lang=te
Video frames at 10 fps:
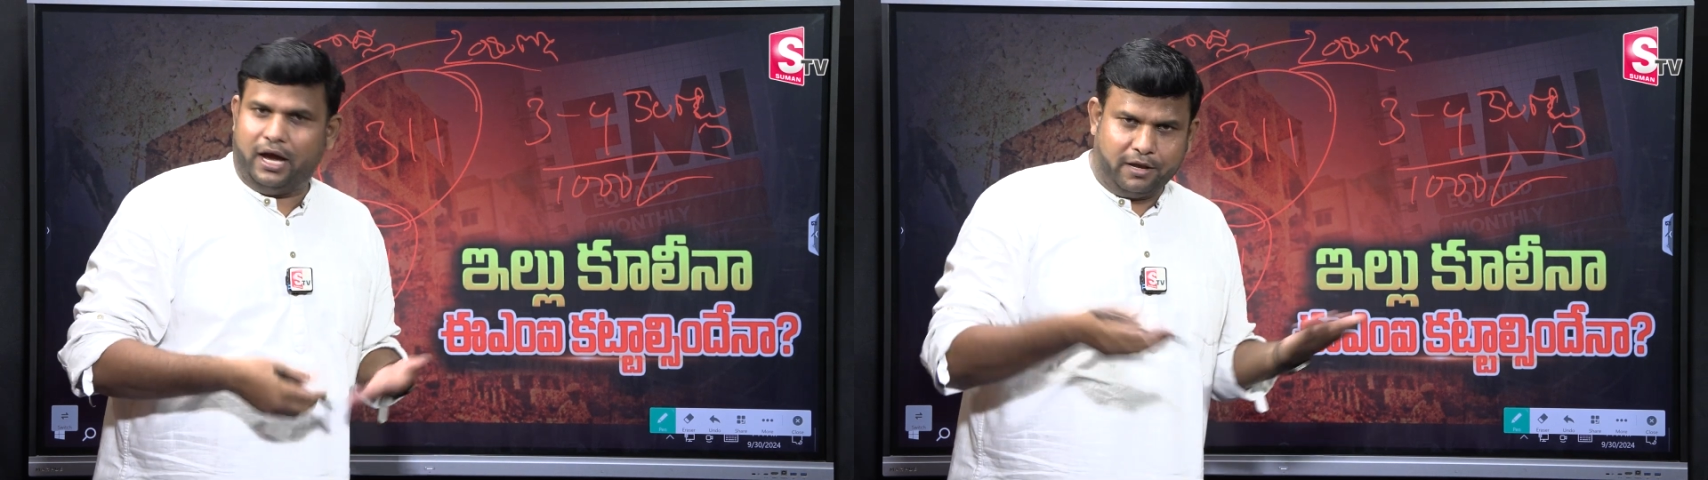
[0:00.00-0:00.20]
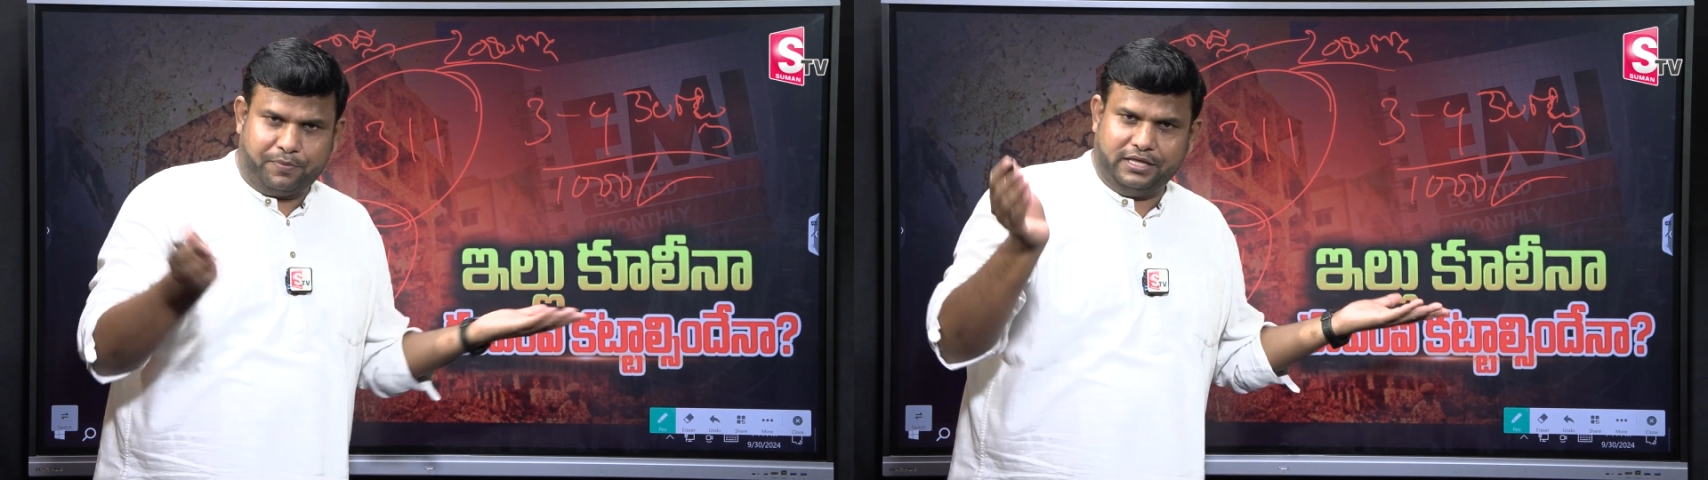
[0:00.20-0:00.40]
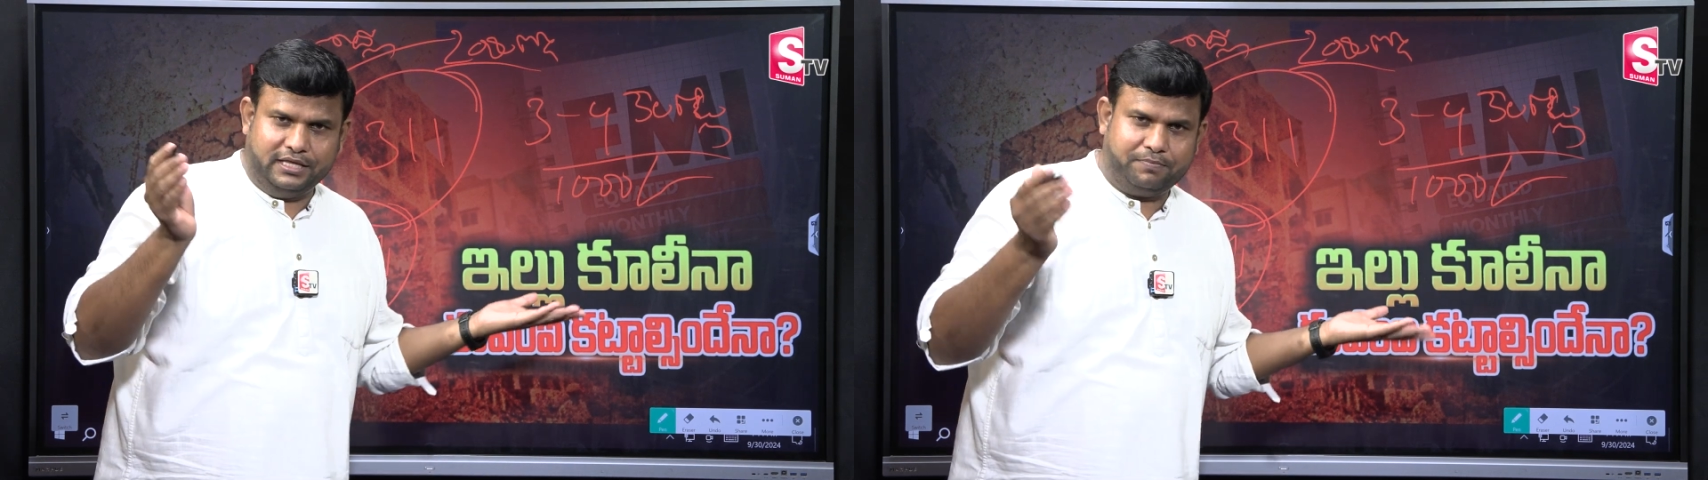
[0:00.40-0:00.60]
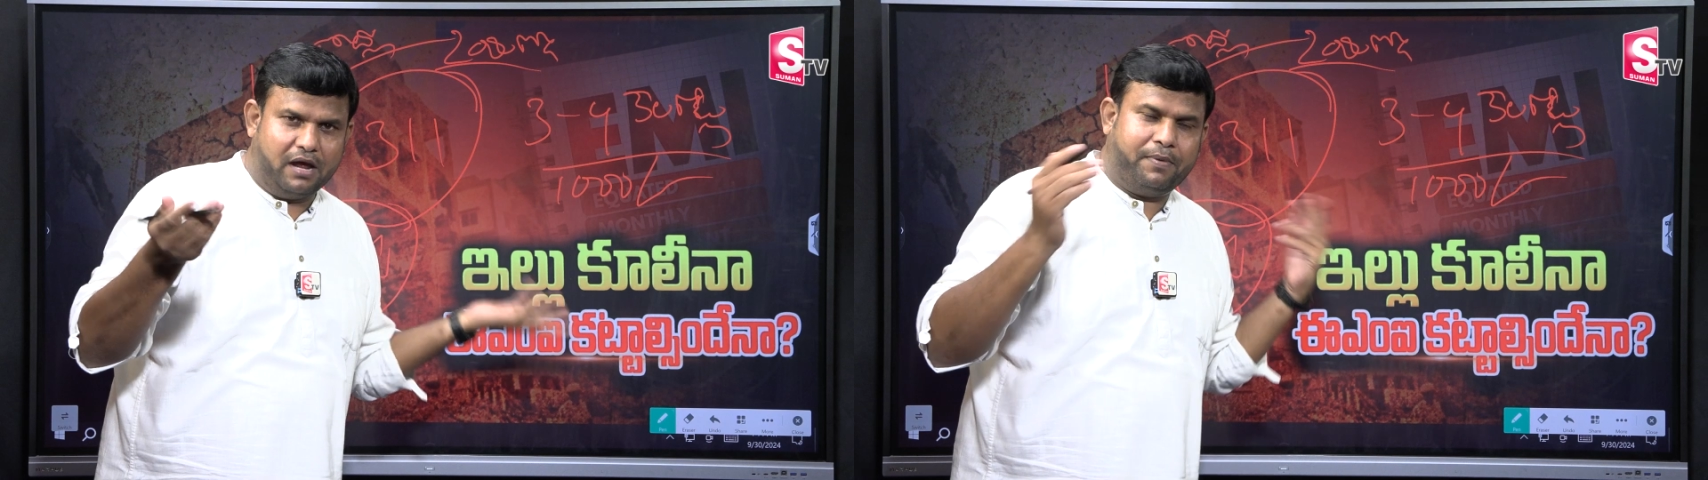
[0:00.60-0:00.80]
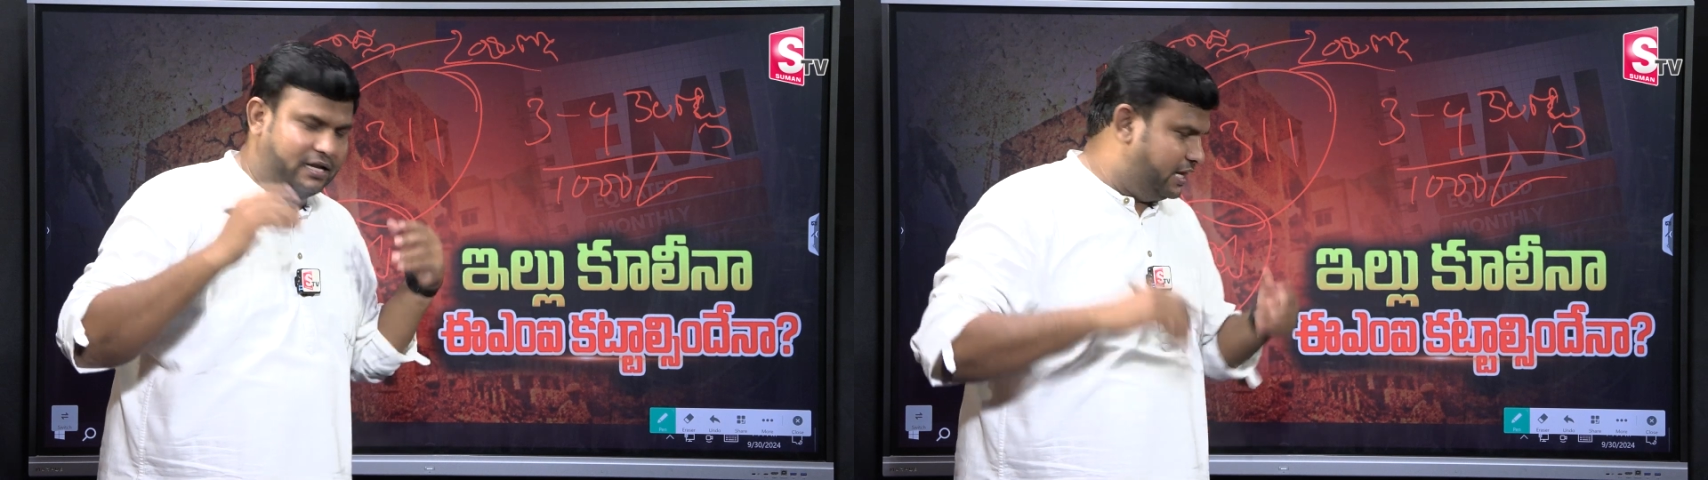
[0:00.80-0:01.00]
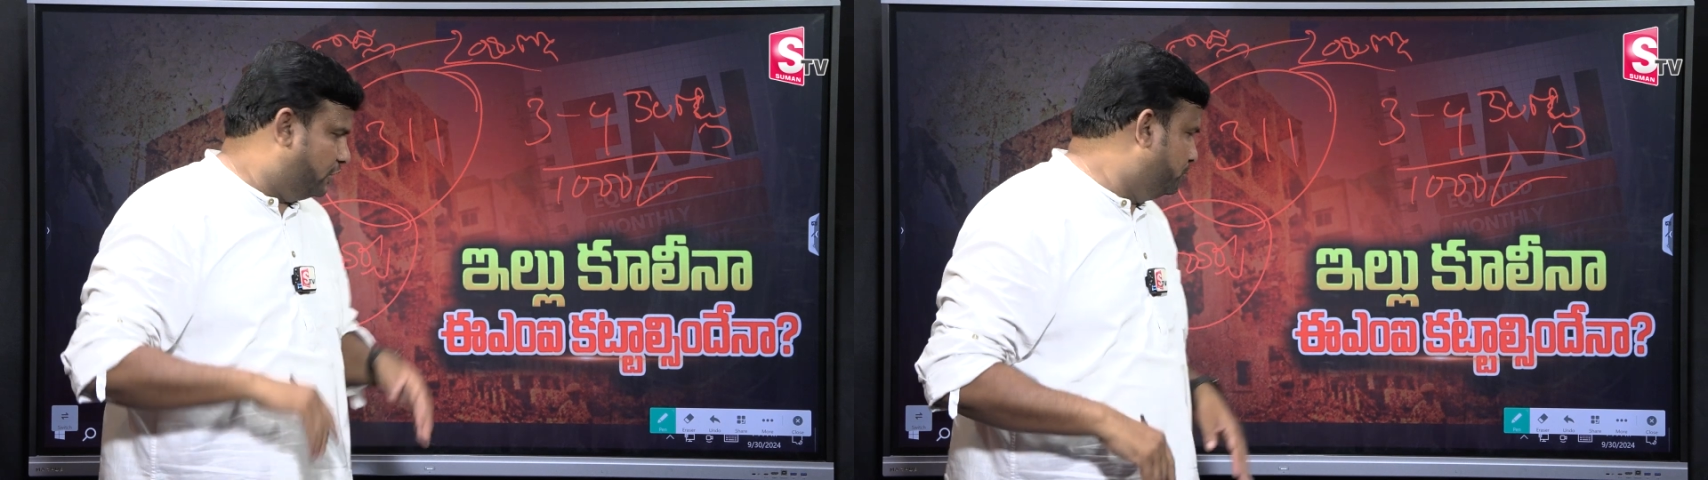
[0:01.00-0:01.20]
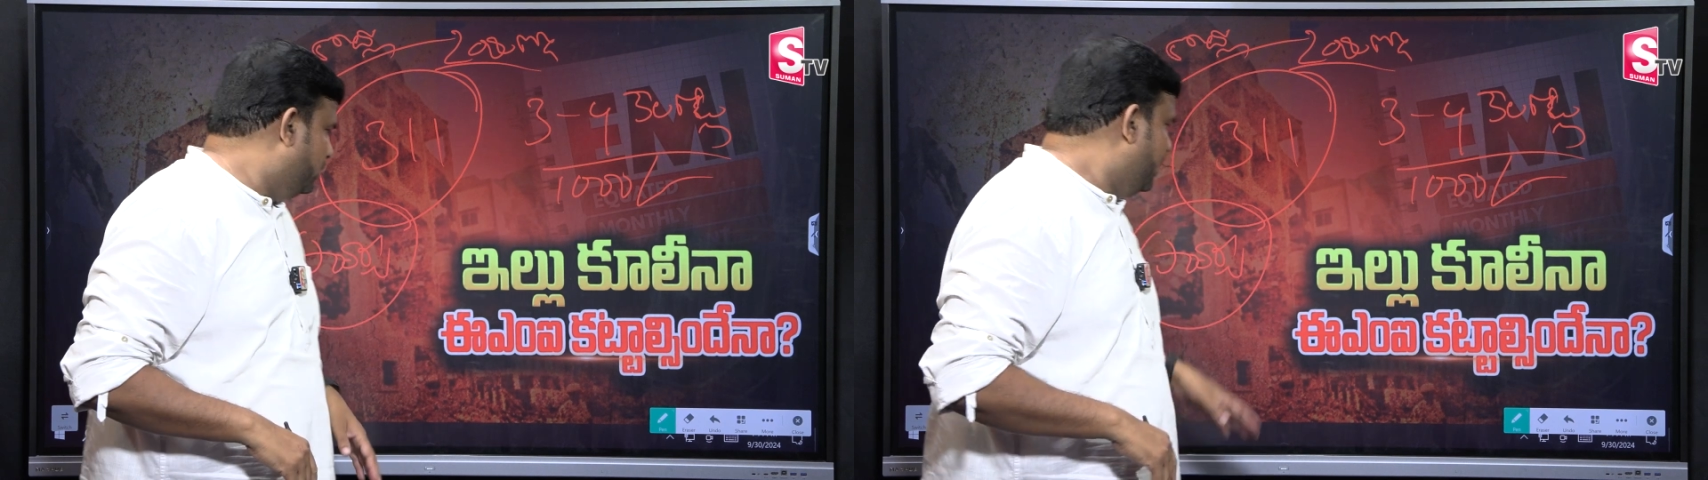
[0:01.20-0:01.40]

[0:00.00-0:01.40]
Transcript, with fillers: అయిపోయింది ప్రాపర్టీ లేదు